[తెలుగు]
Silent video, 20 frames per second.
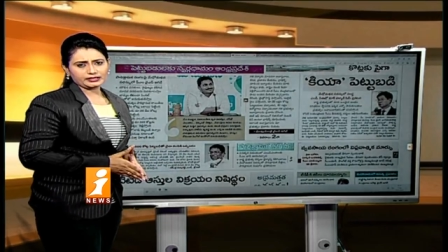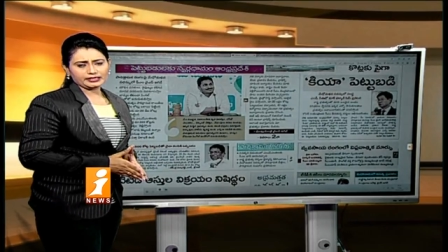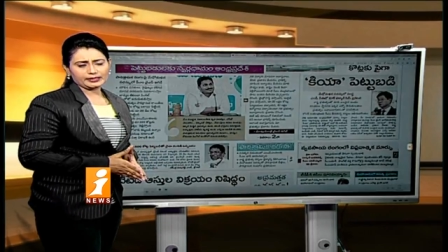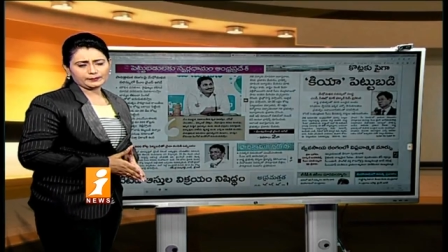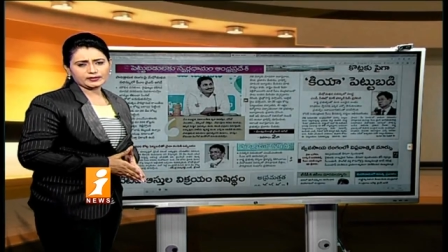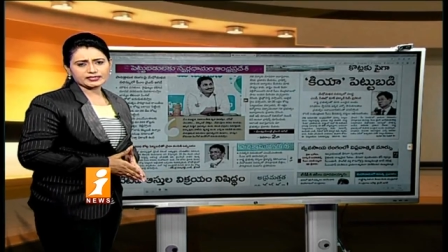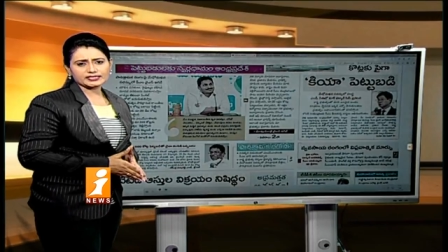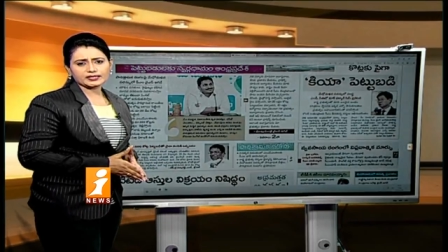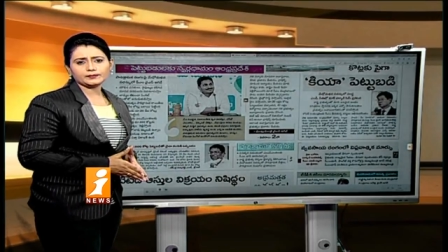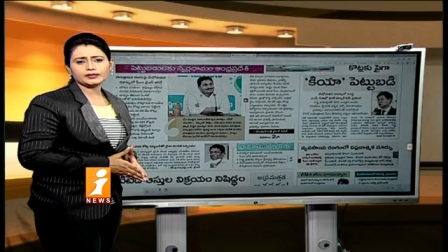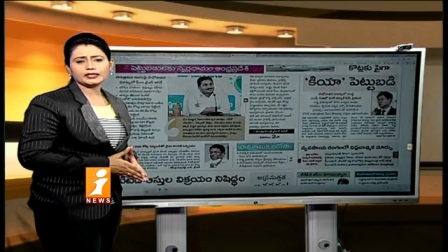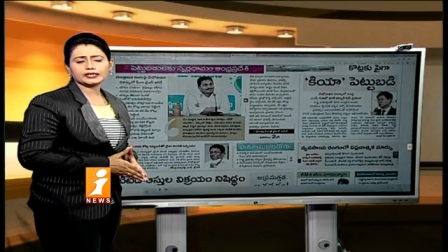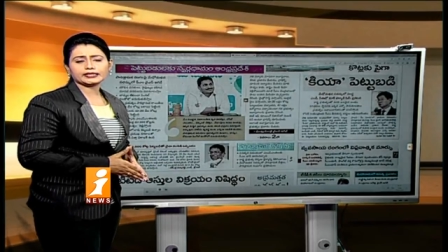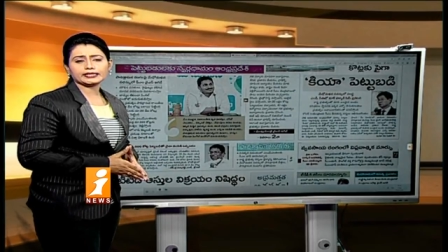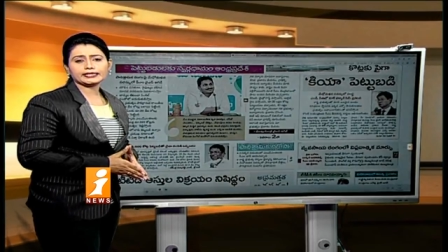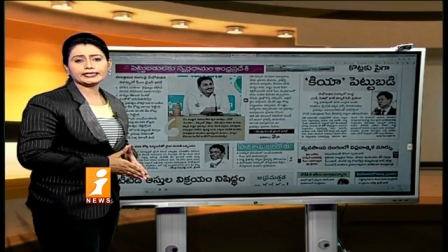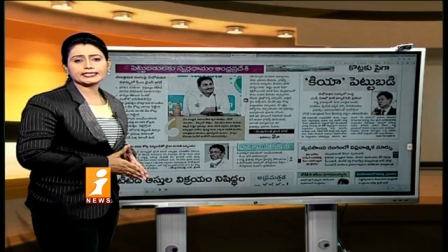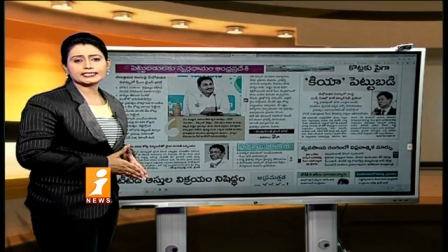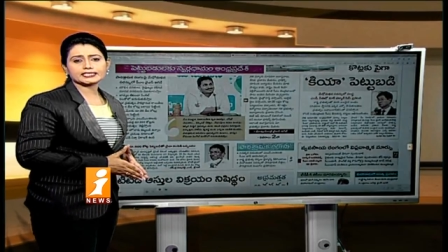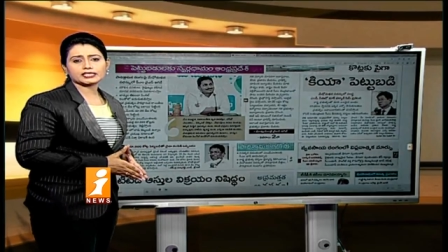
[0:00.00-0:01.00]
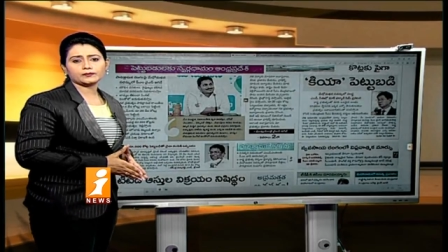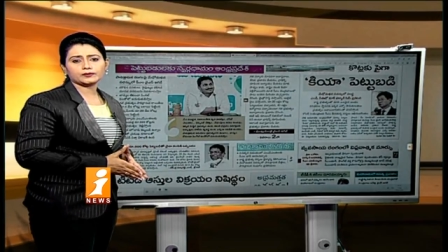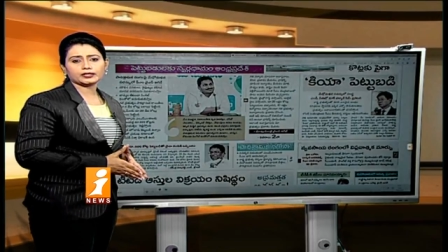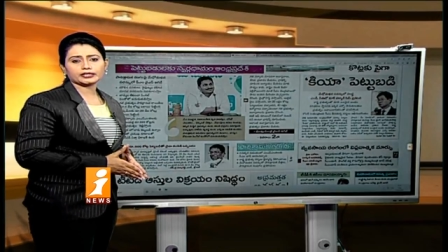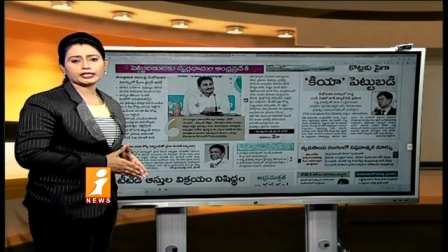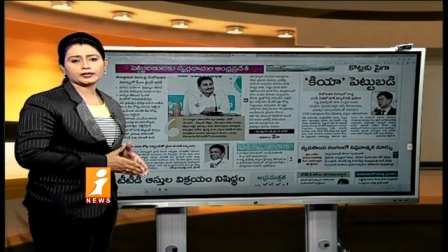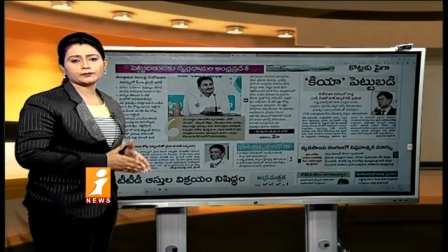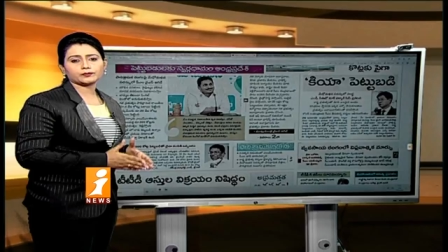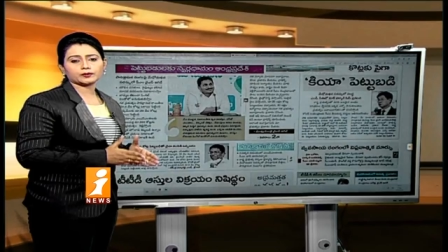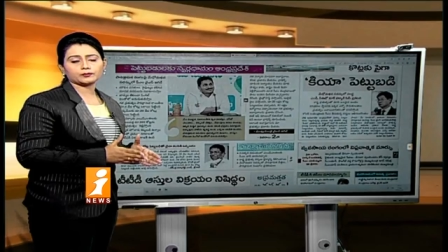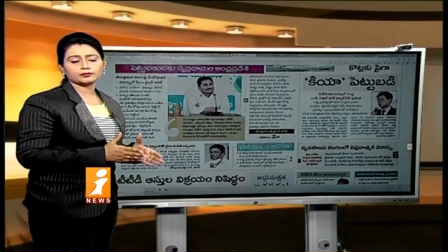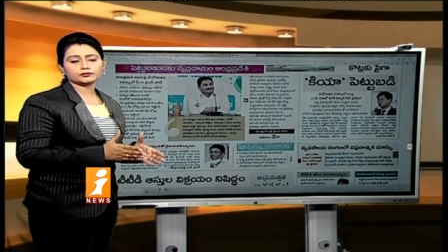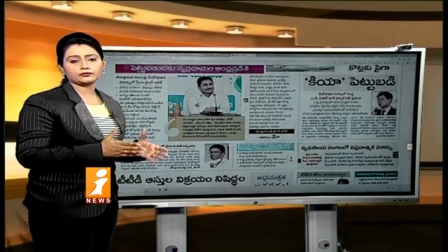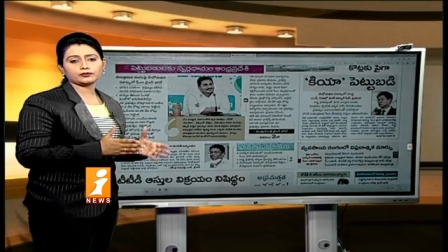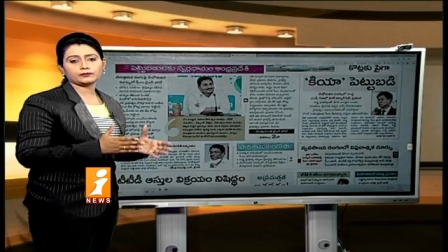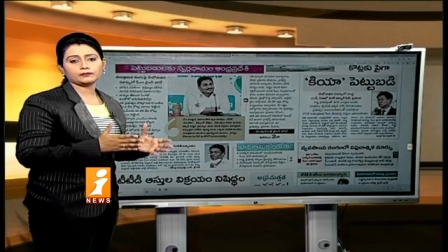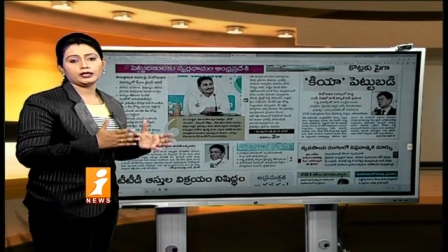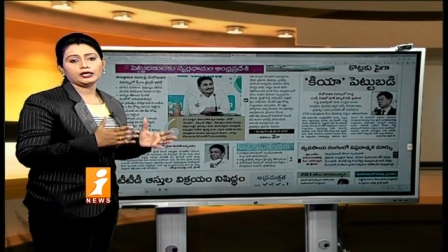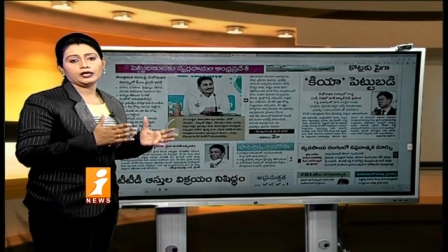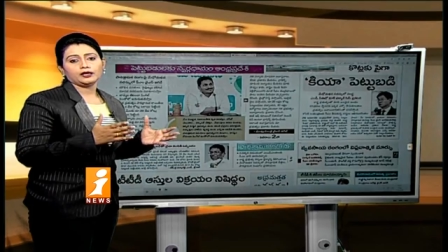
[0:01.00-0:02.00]
ఎంఎస్ఎంఈలకి e డిస్కమ్లకి
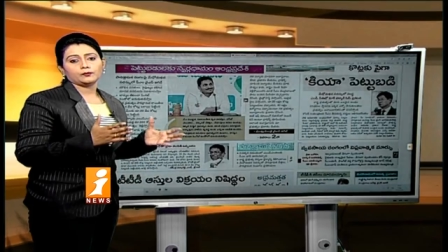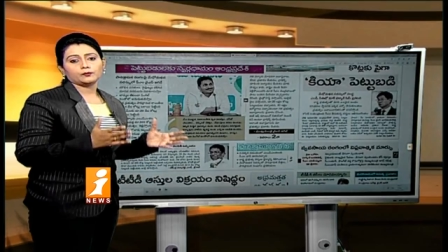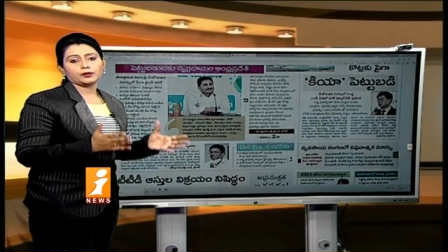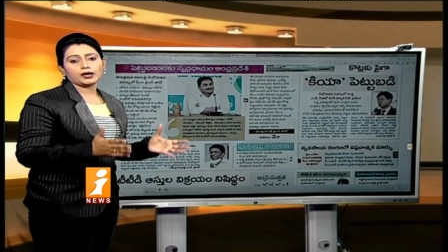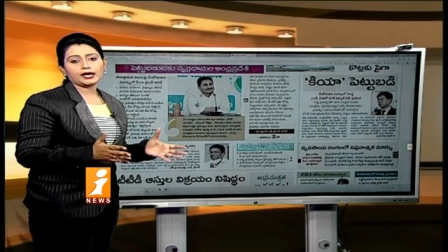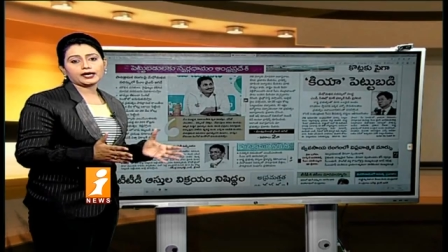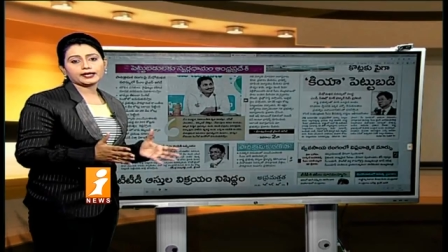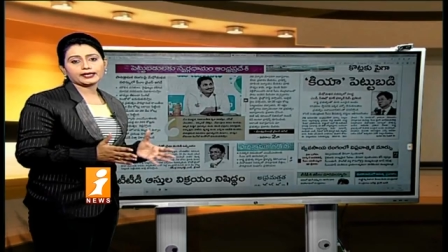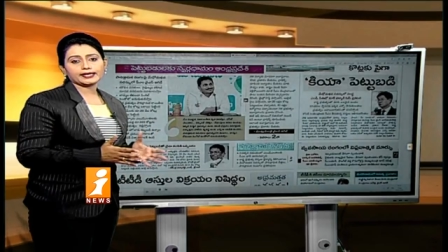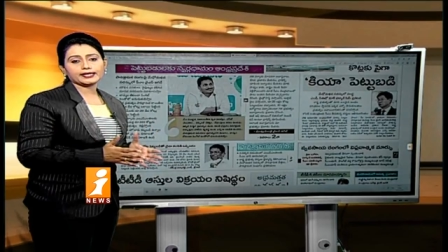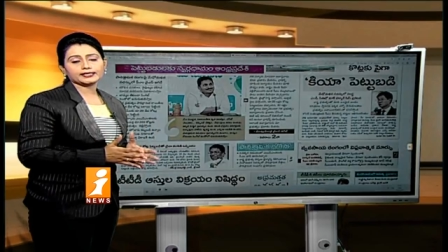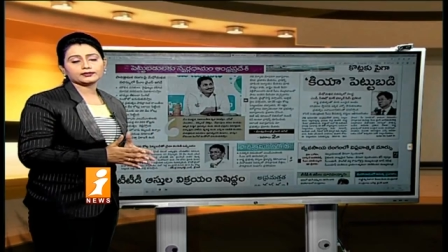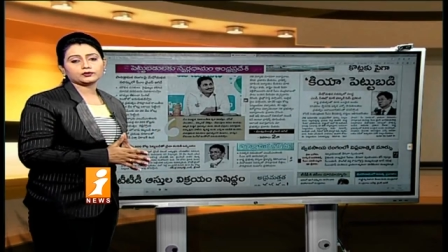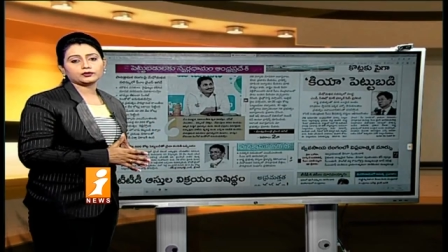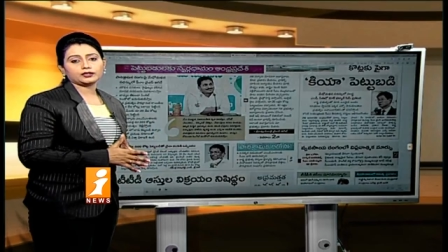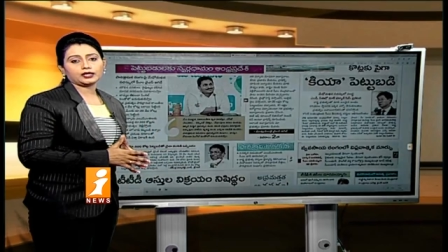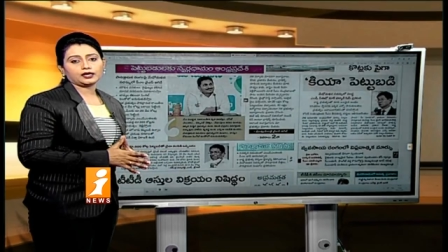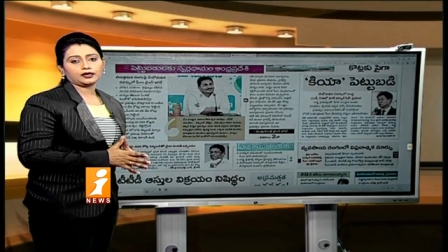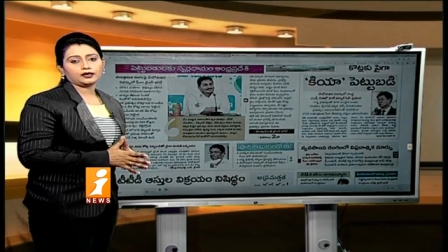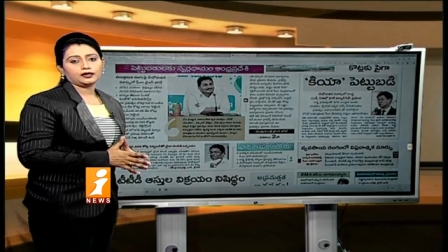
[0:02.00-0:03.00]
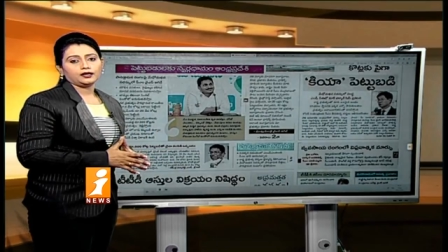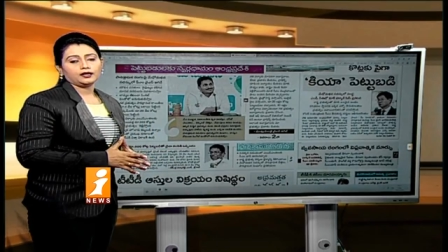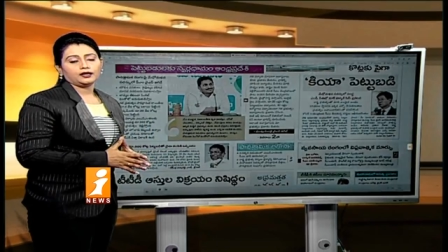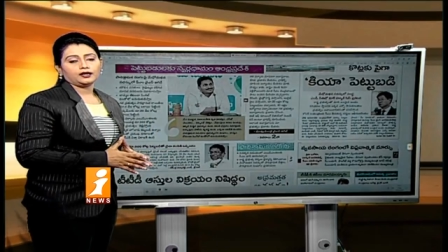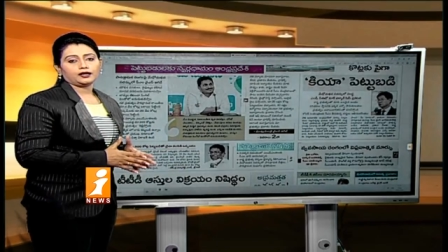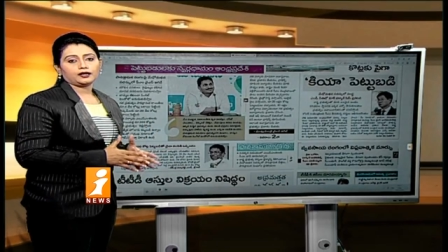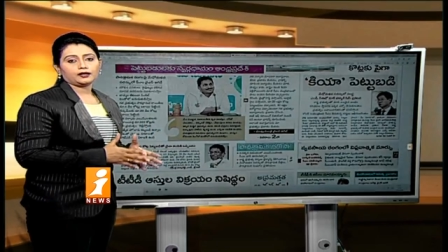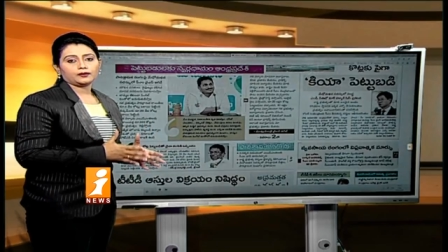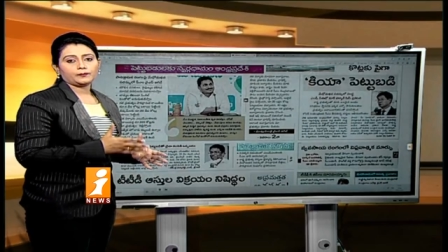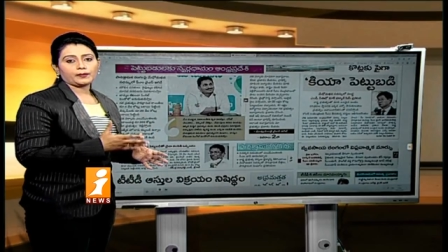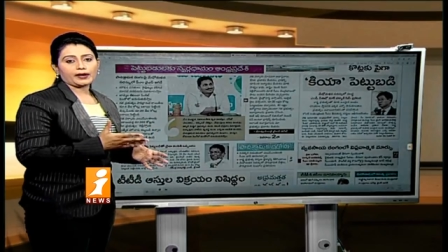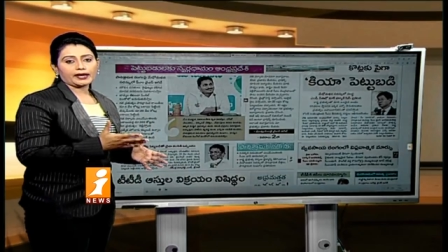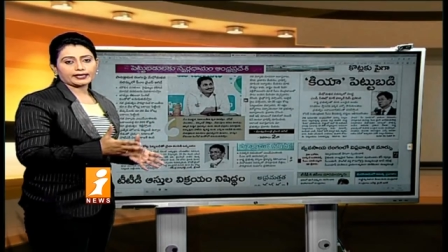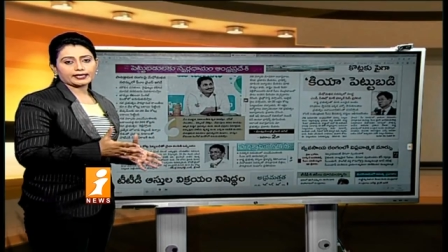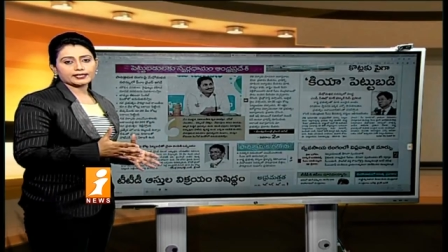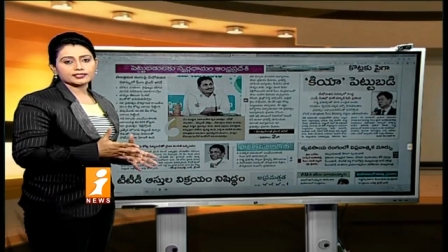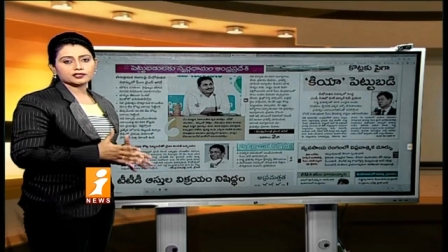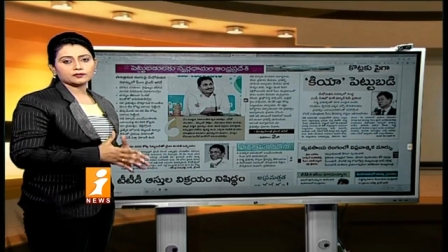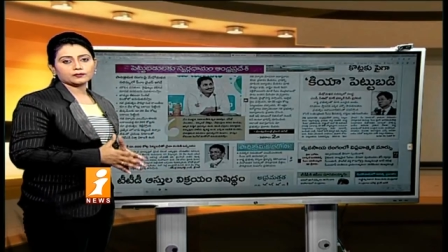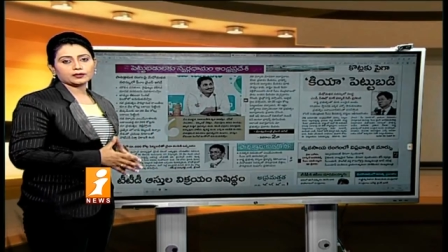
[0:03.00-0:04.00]
ప్రభుత్వం భారీ ఎత్తున
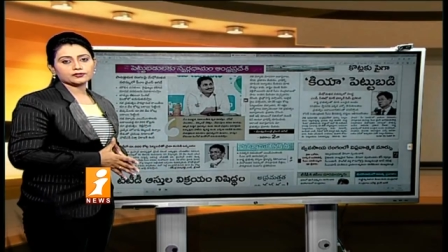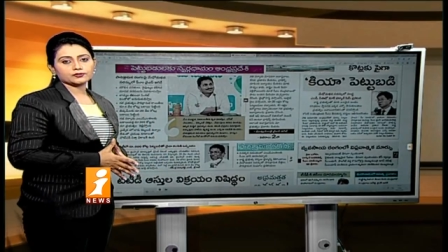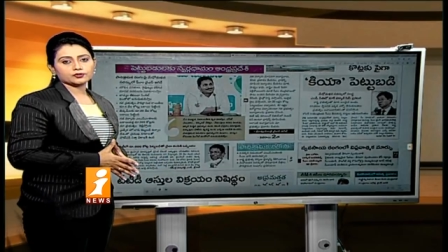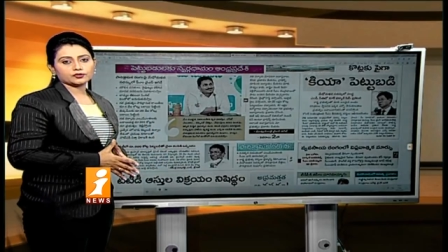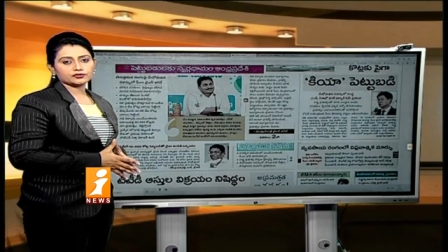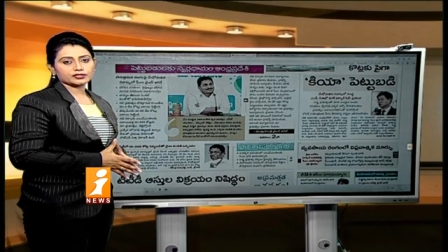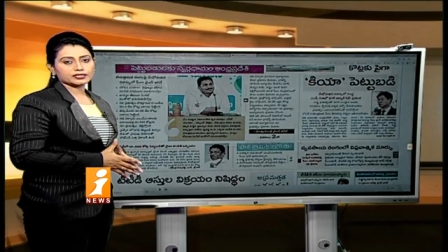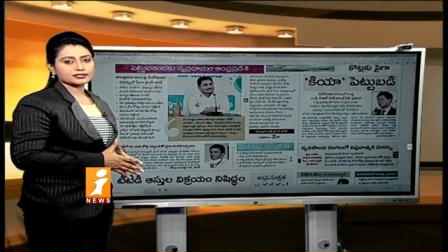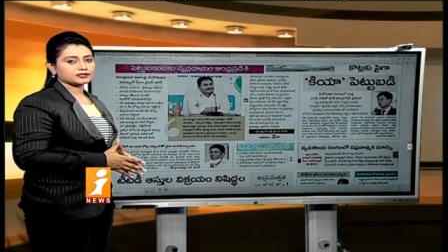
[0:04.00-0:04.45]
ప్యాకేజీలు మంజూరు చేసిన